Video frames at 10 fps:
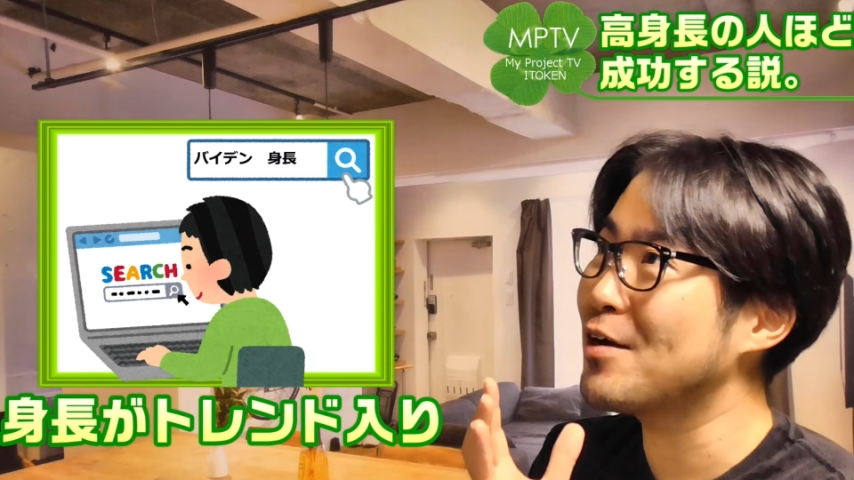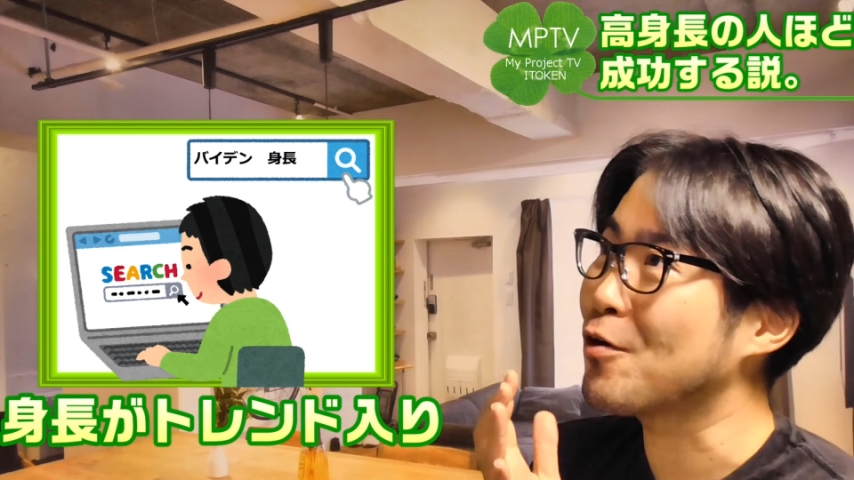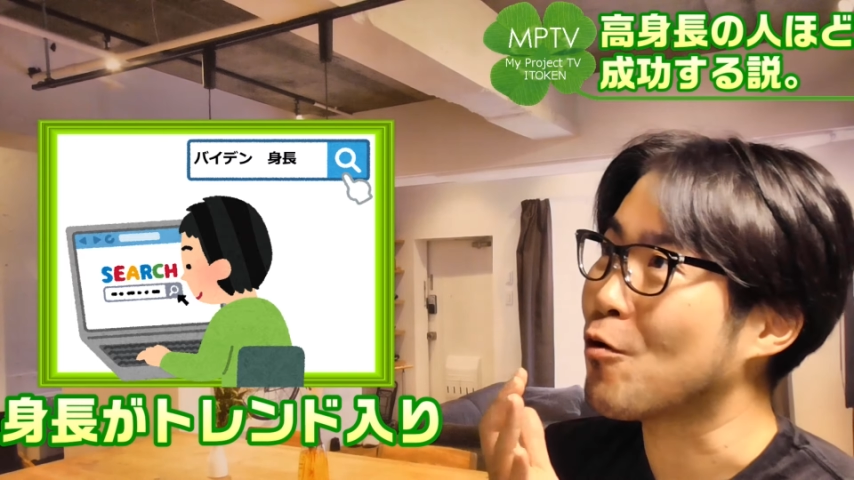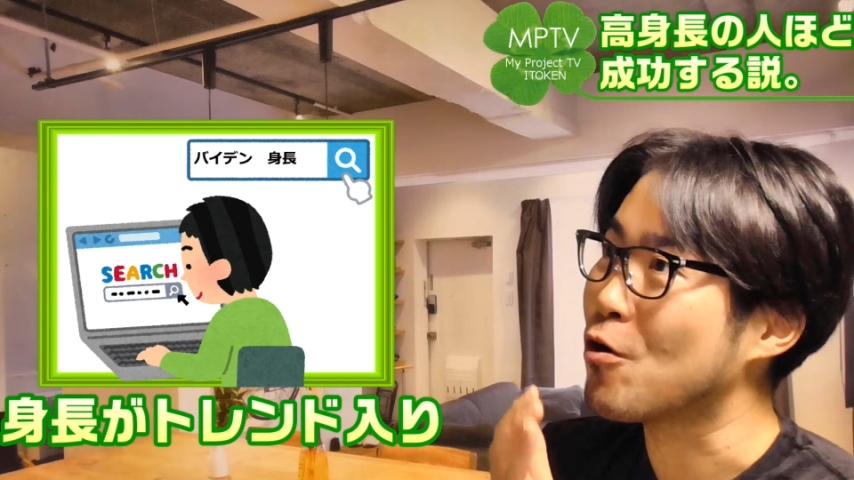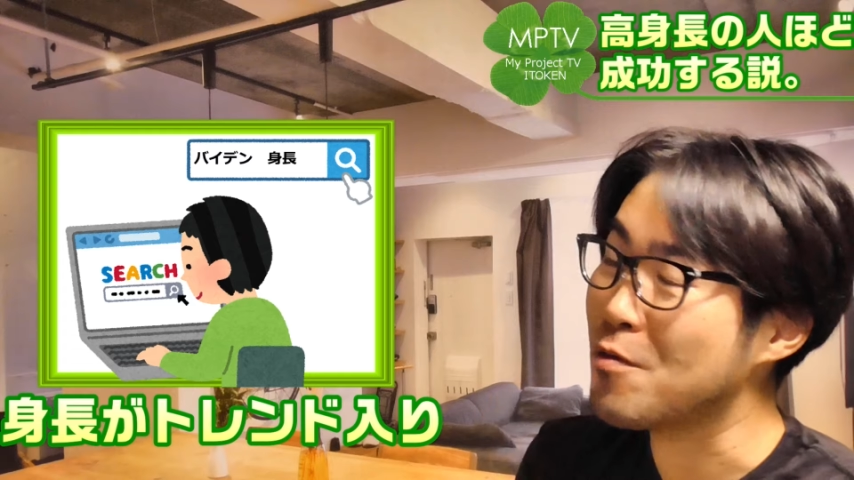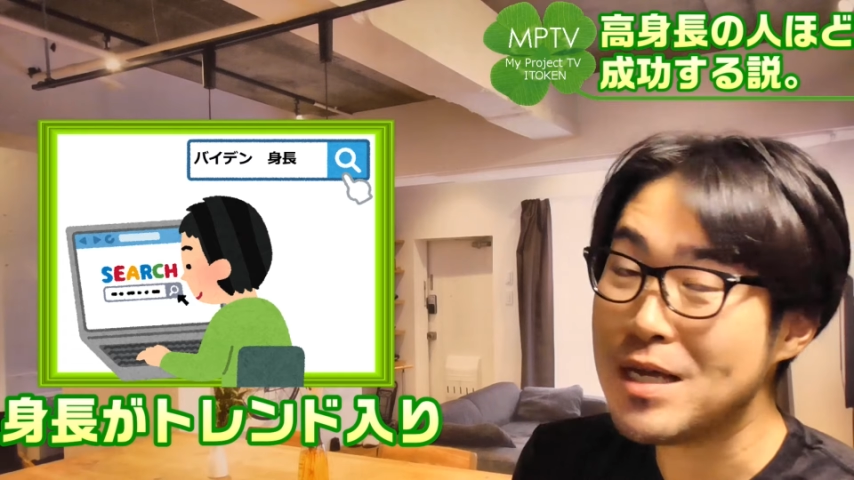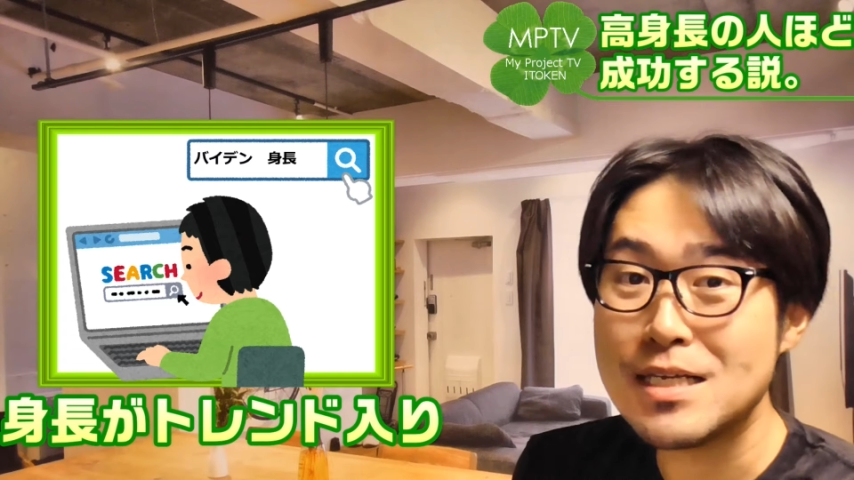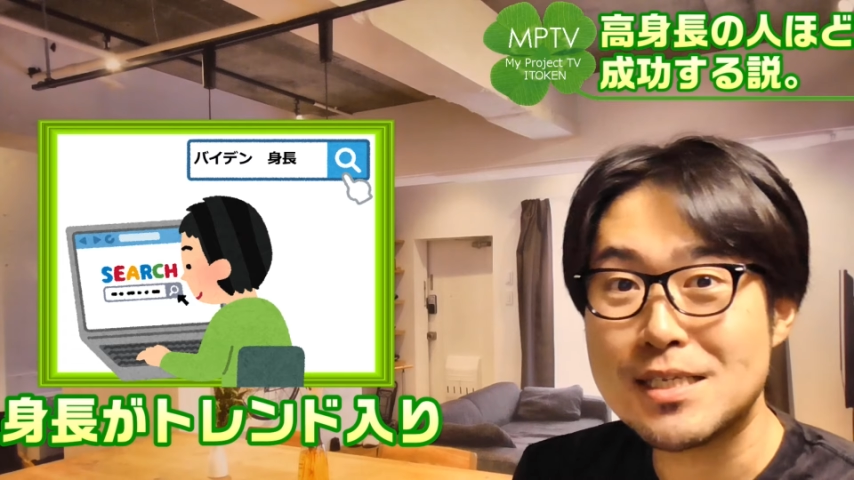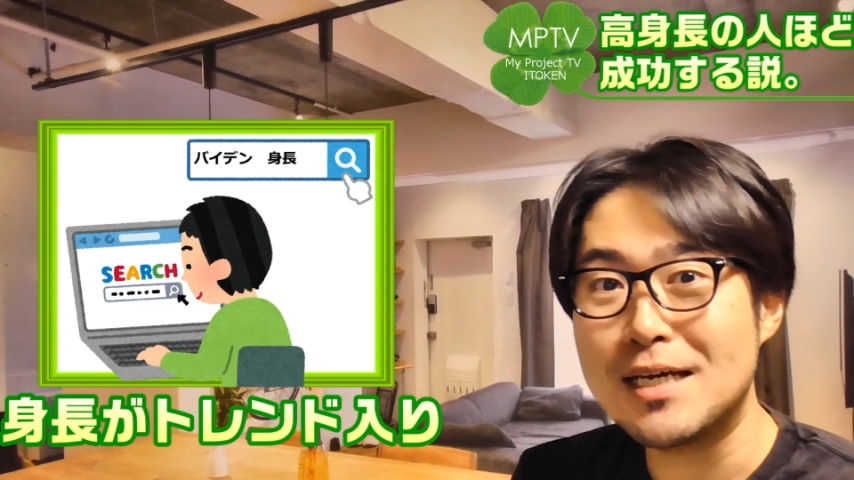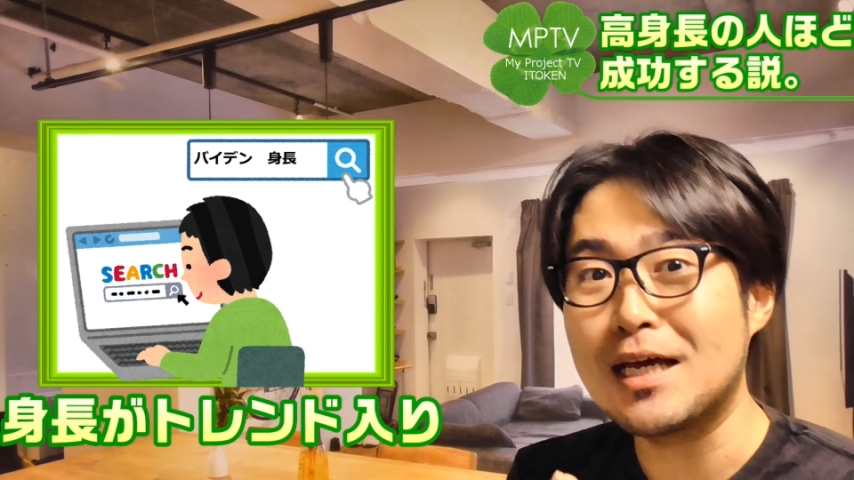の国
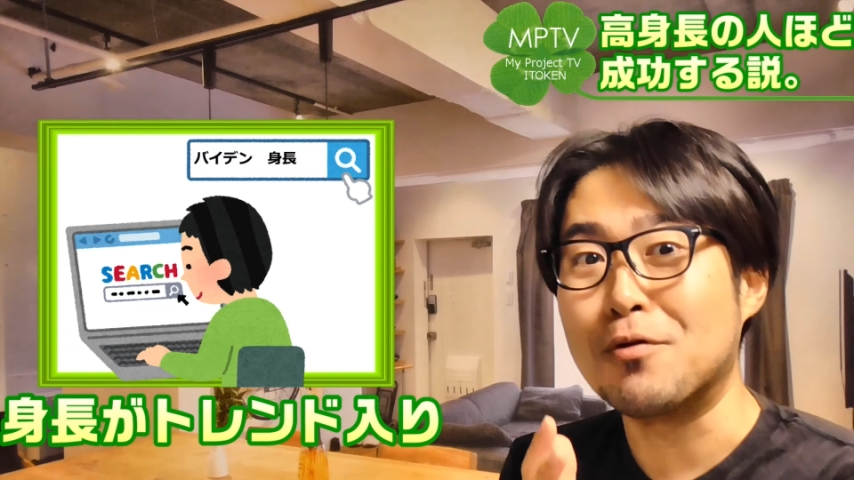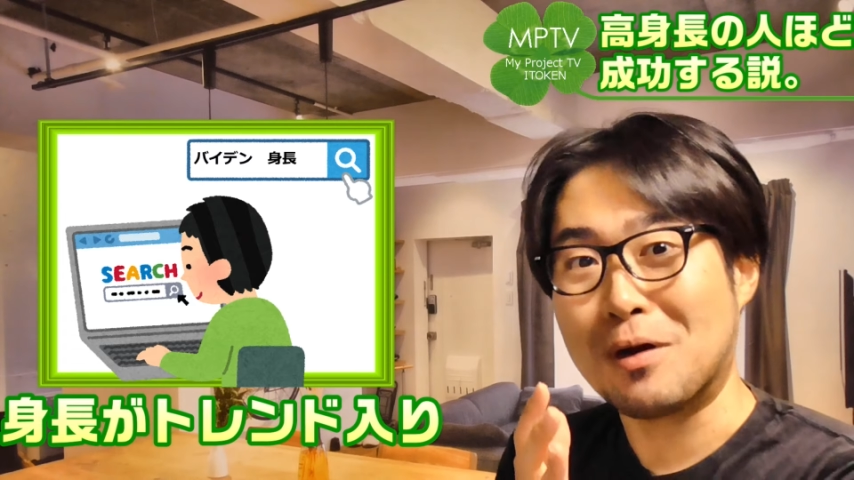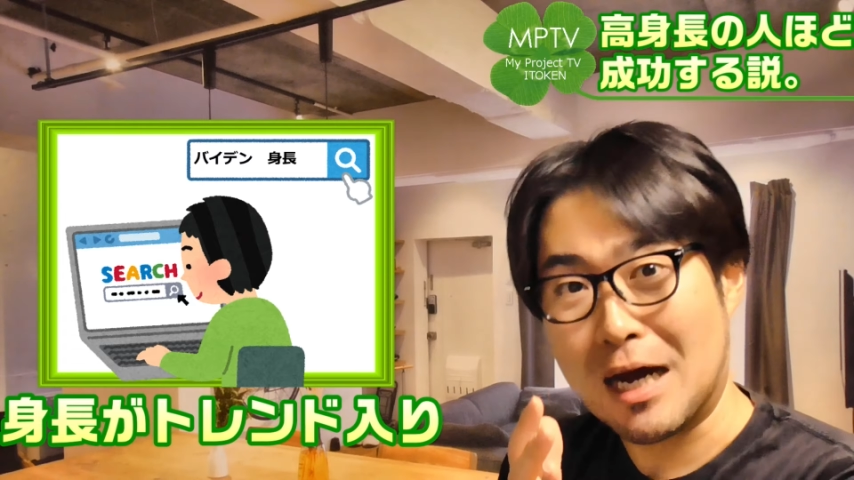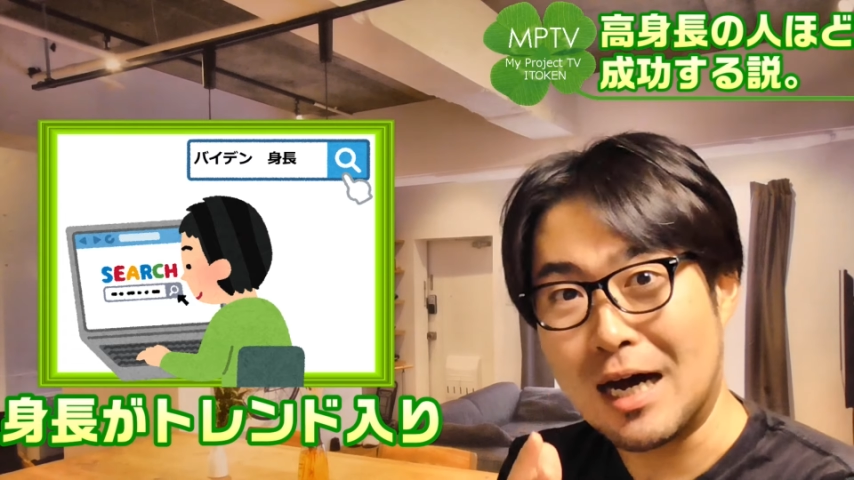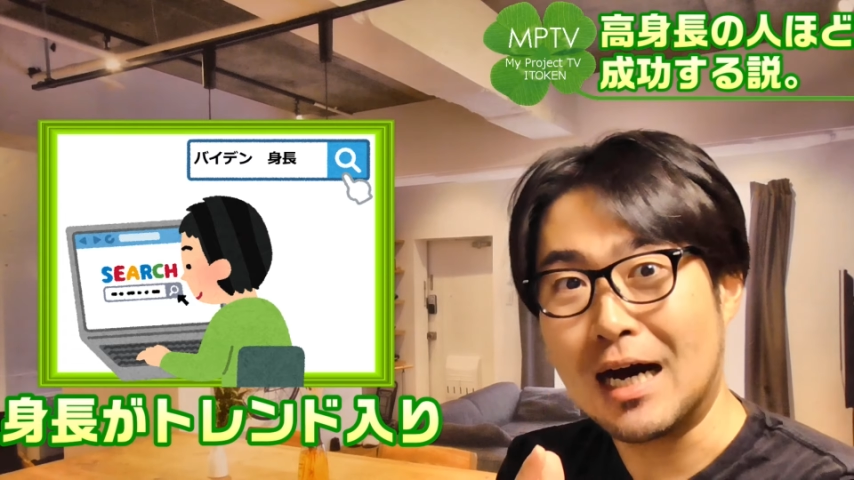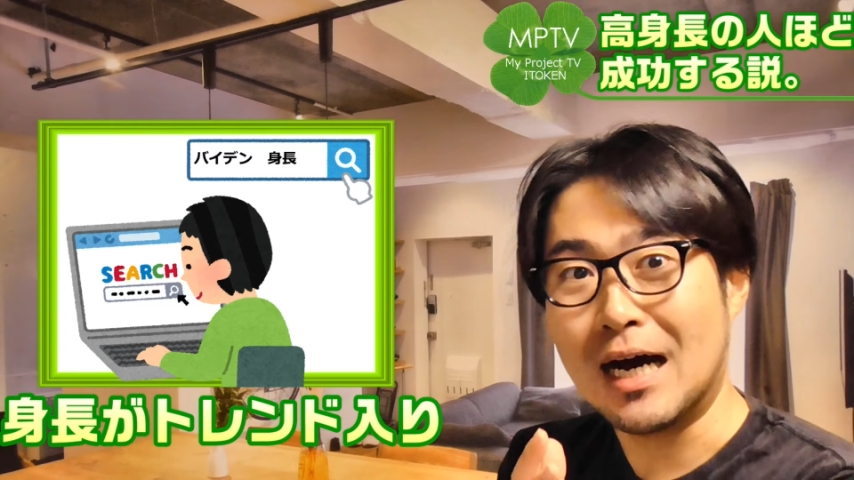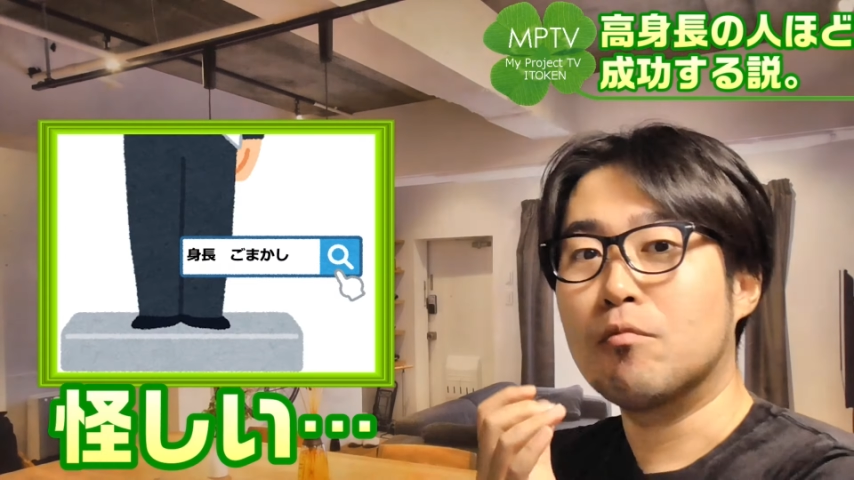民性なのか、